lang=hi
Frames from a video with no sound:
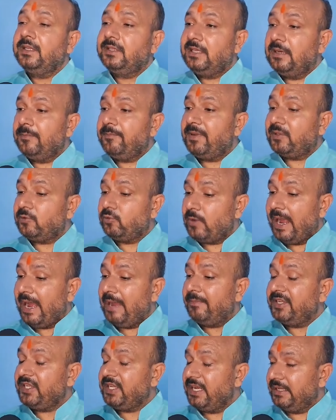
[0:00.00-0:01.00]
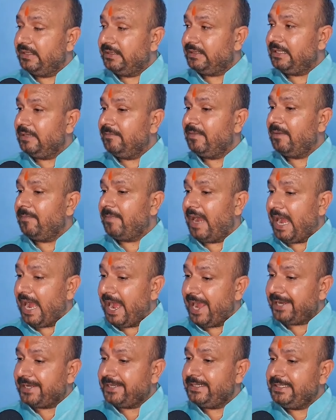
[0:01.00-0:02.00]
श्री परशुराम जयंती में
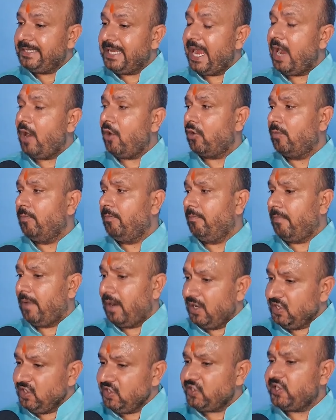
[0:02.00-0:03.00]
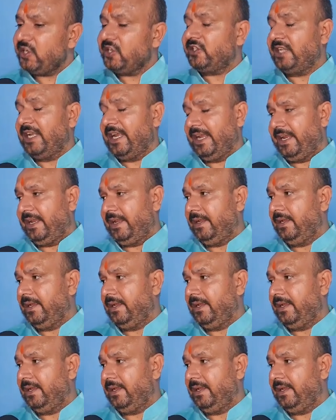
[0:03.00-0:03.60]
भाग लिया और मंच से